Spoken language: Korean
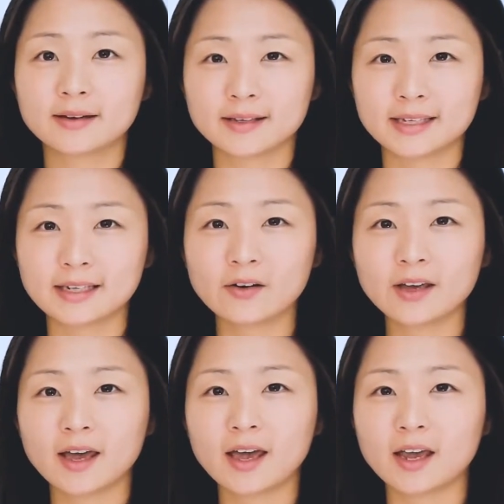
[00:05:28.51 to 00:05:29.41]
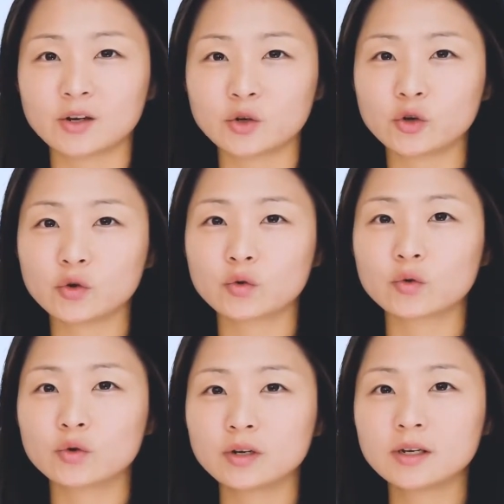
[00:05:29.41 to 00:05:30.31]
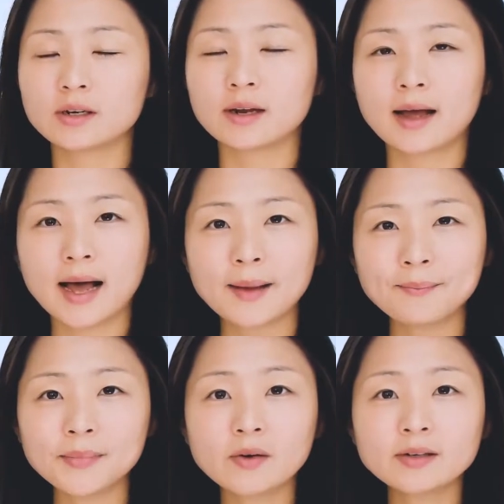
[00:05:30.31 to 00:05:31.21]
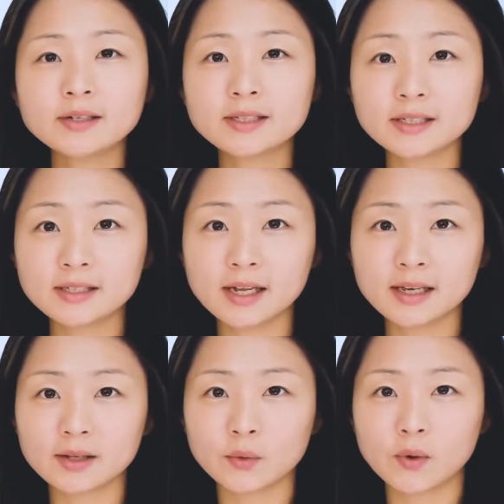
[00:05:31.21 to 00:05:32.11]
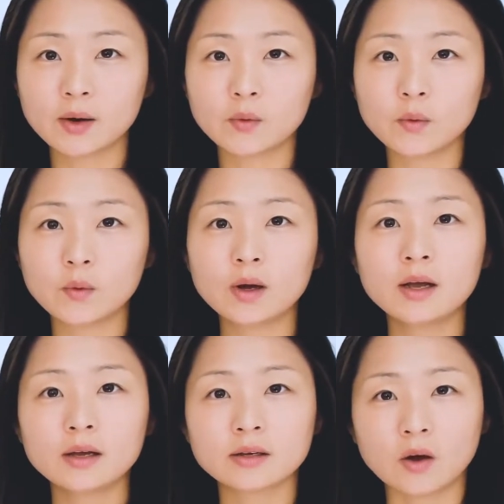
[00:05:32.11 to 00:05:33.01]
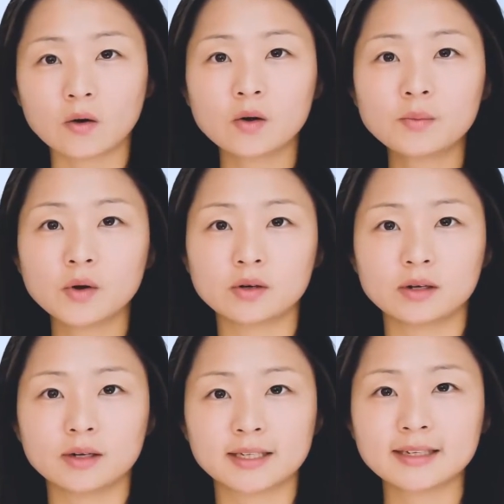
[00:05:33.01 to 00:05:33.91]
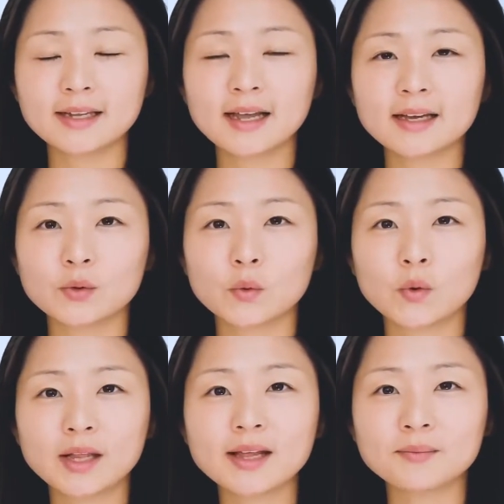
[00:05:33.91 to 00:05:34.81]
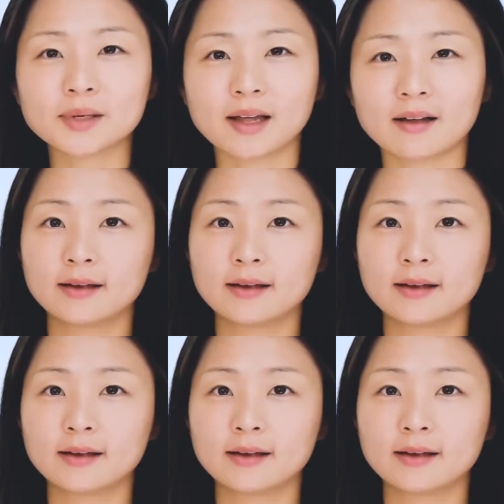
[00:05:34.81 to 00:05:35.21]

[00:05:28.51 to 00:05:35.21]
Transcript: 이렇게 you는 한 명을 뜻하기도 하고 여러 명을 뜻하기도 한답니다.